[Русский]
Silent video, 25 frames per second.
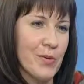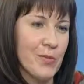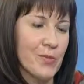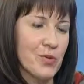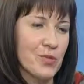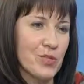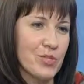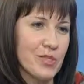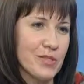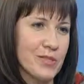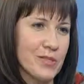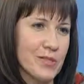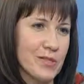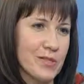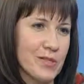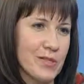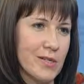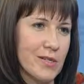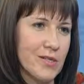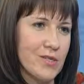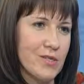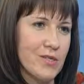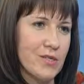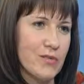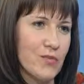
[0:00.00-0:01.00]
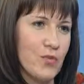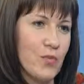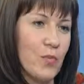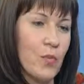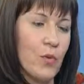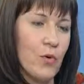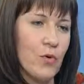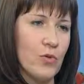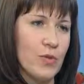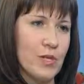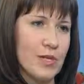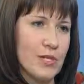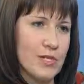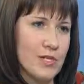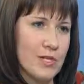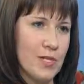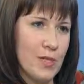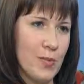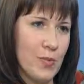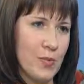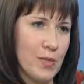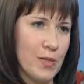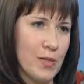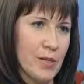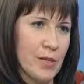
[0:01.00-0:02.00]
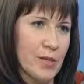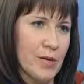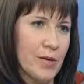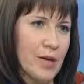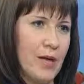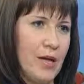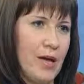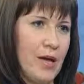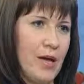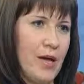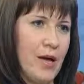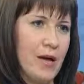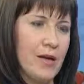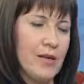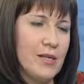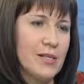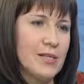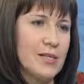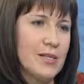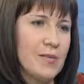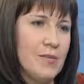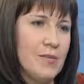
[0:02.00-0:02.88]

можно сказать, в полной степени. Если